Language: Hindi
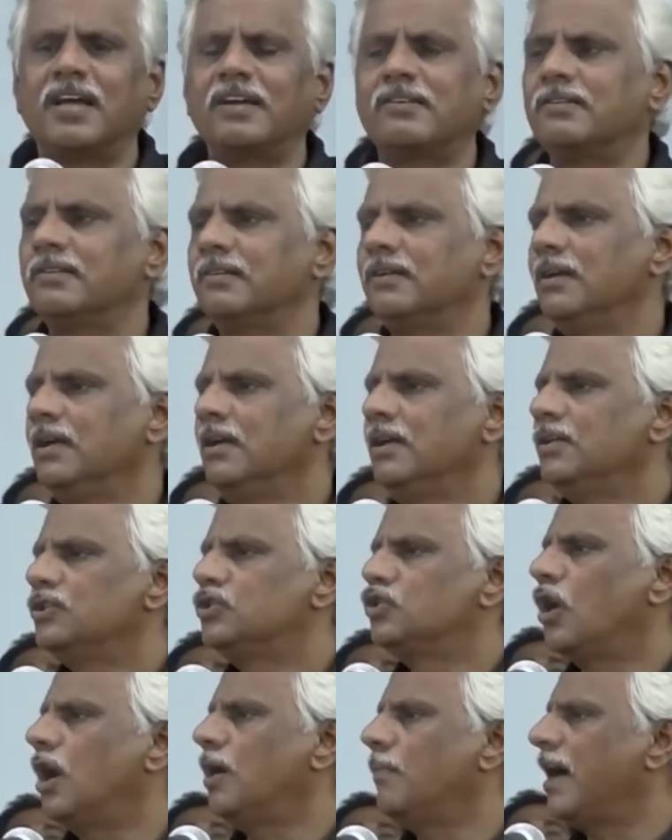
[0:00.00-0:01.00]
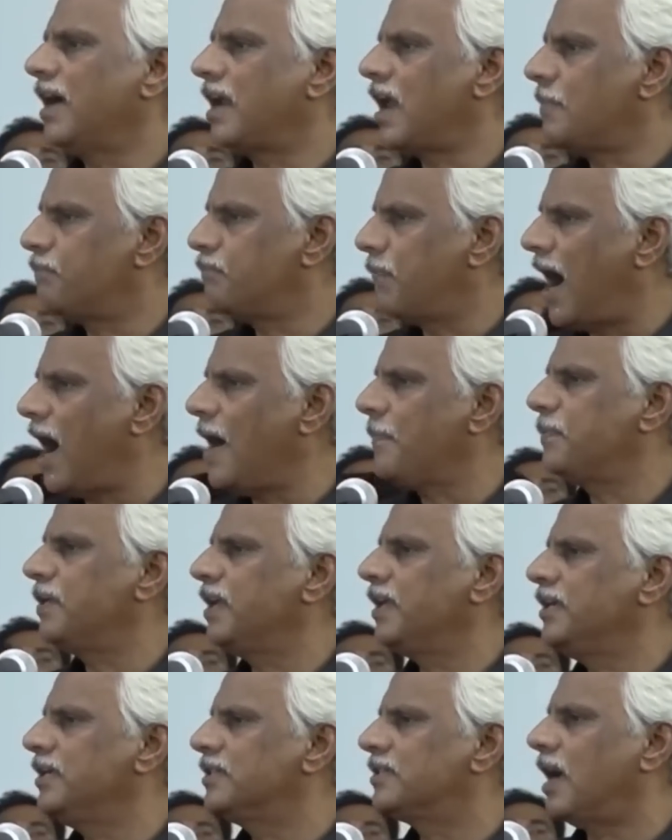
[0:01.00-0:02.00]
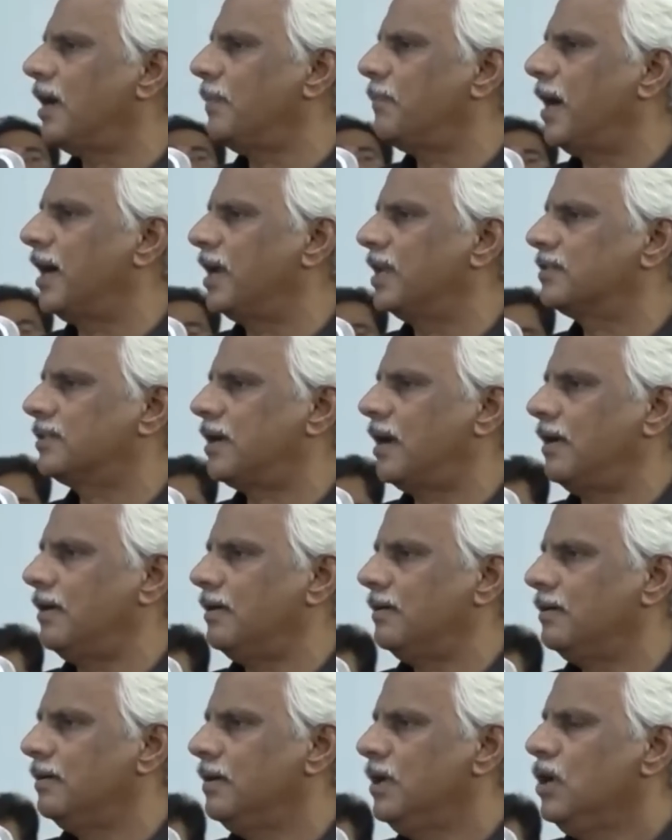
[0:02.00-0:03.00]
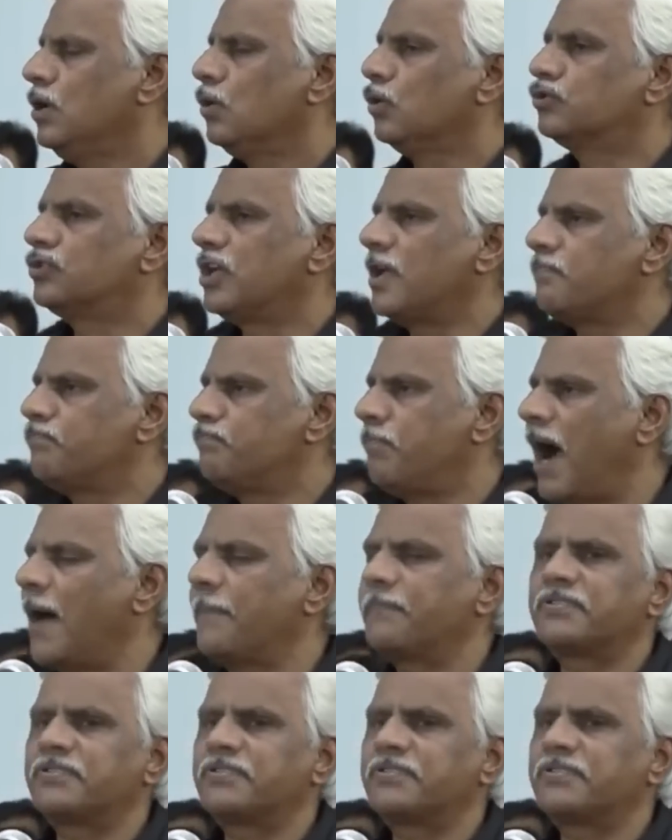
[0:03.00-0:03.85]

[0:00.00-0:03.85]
तक जो हमारा बाप नहीं था भारत का उसे बाप